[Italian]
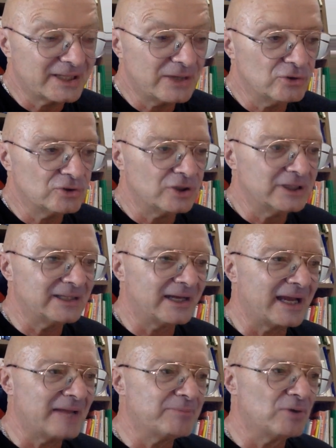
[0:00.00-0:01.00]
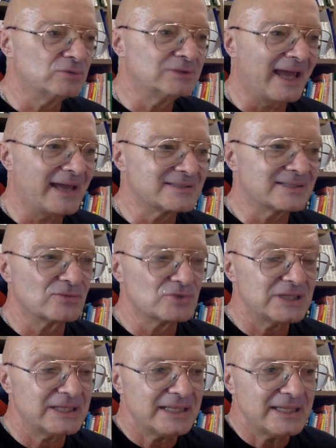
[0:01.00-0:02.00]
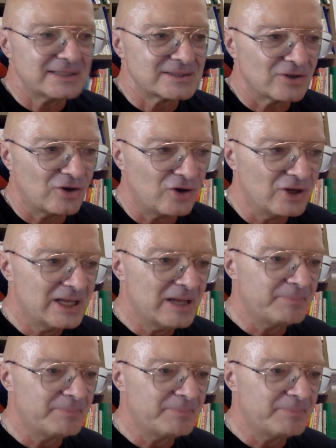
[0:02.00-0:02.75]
che uno gli darebbe un destro, un sinistro,